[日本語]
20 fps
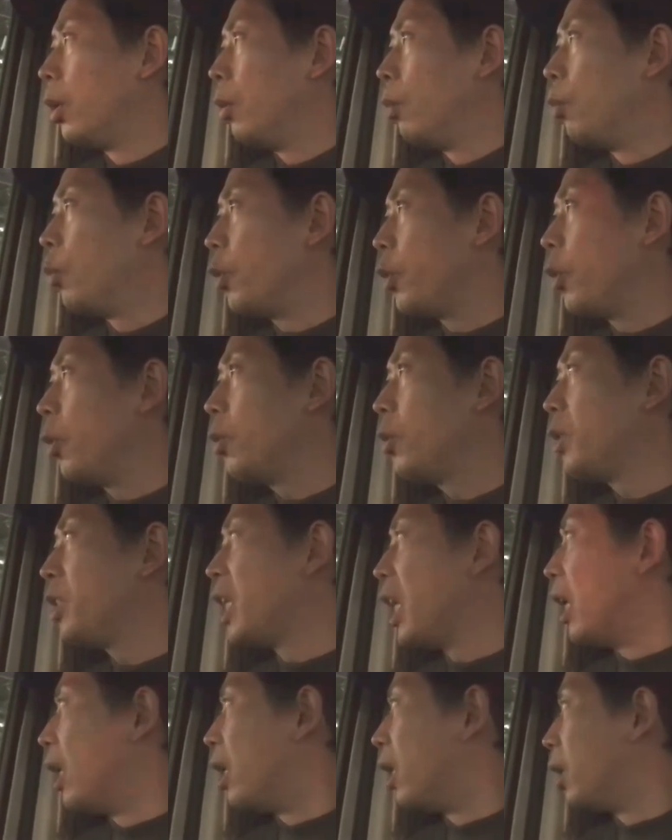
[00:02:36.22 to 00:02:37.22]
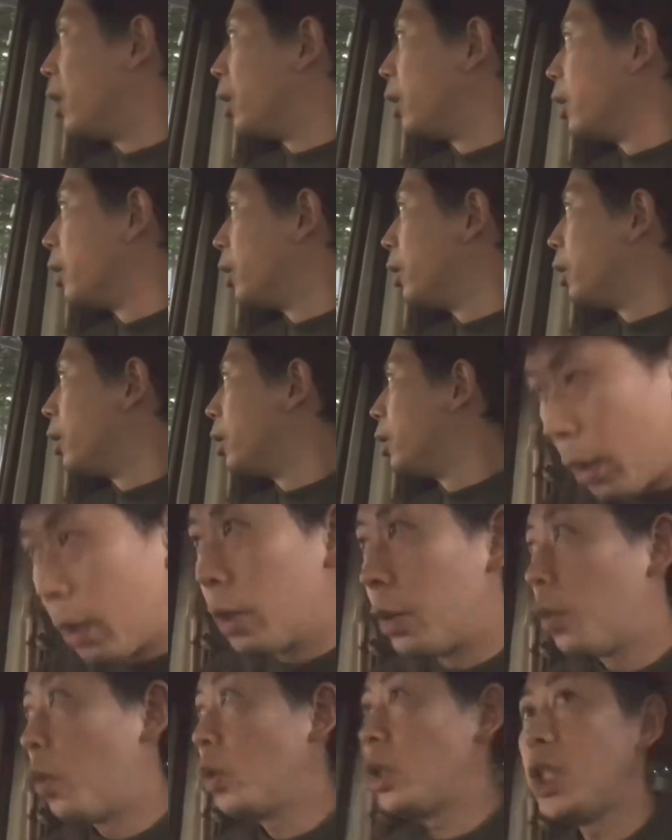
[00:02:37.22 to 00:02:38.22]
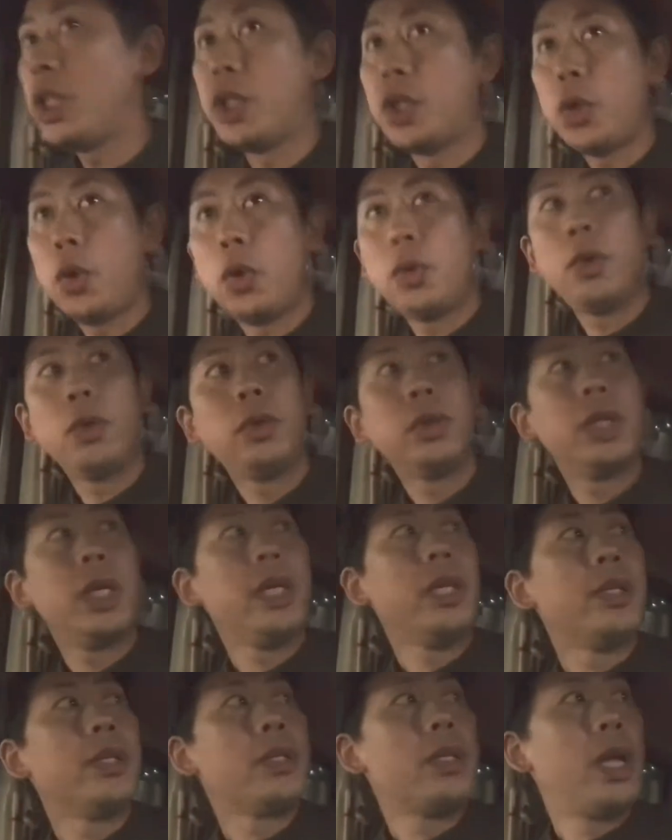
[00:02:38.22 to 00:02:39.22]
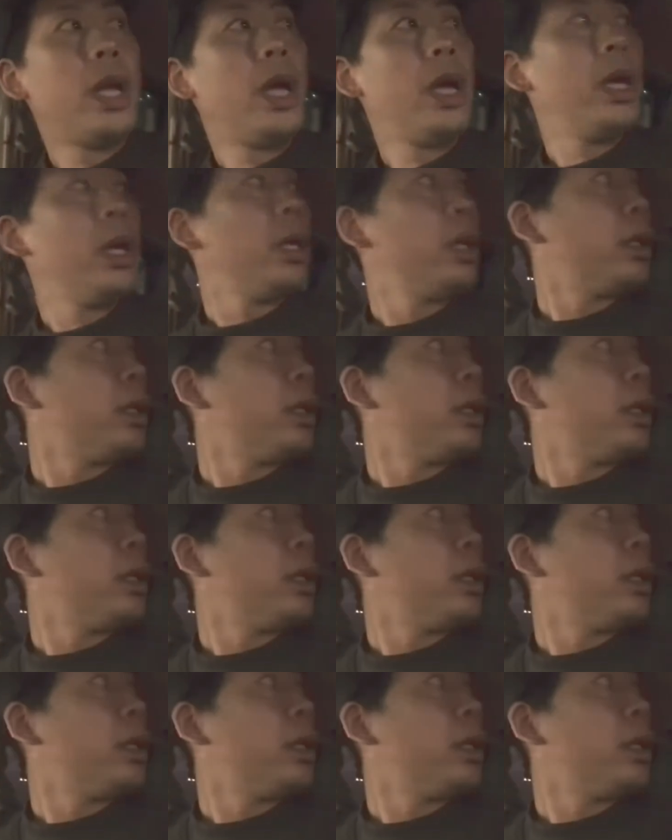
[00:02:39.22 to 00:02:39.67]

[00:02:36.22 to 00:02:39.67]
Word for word: もう夜じゃん5時ちょうどぐらいですね